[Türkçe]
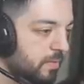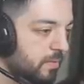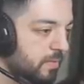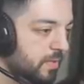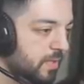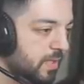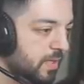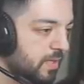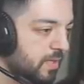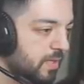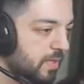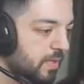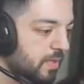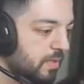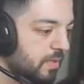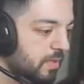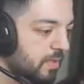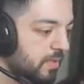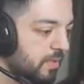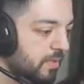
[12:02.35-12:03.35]
Bir dakika.
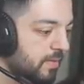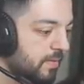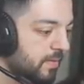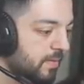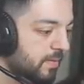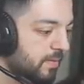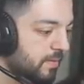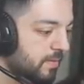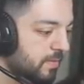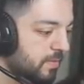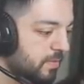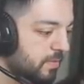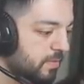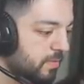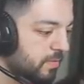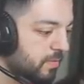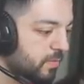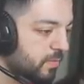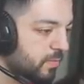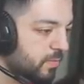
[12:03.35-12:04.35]

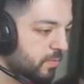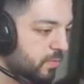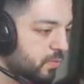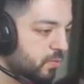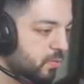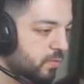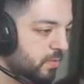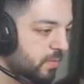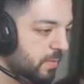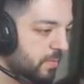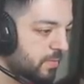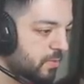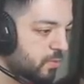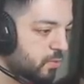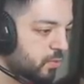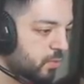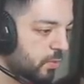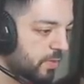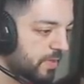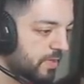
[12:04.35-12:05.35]
Şunla bir
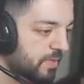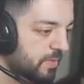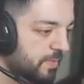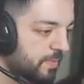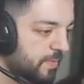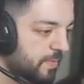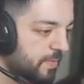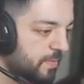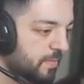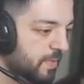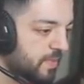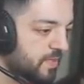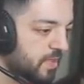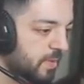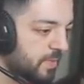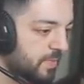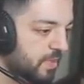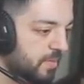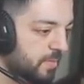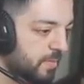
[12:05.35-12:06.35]
kör edip
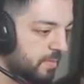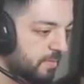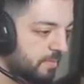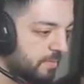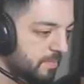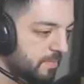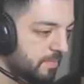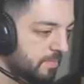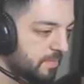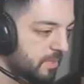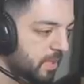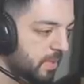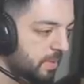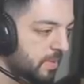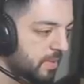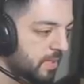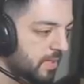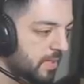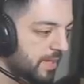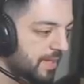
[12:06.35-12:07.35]
basabilir miyim?
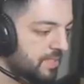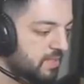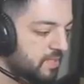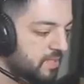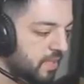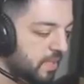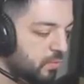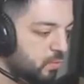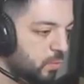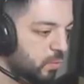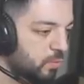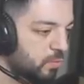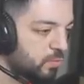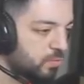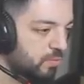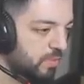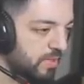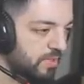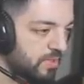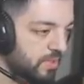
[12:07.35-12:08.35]
Tamam. En azından
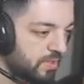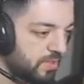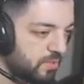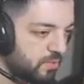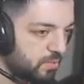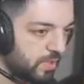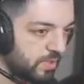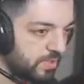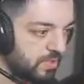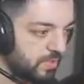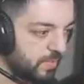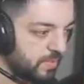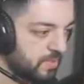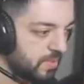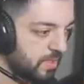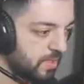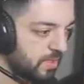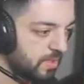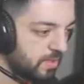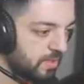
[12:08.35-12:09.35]
korkutur arkadaşını
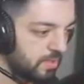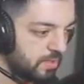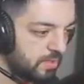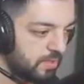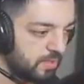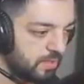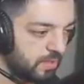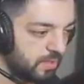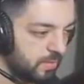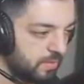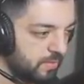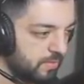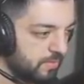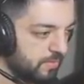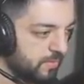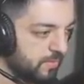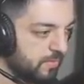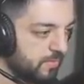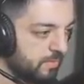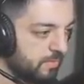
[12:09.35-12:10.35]
uyandırmaz ya.
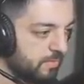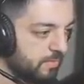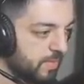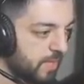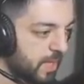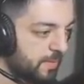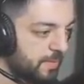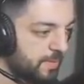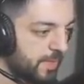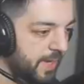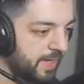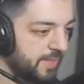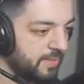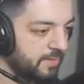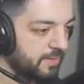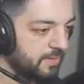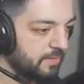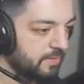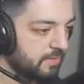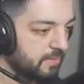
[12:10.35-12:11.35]
FBI.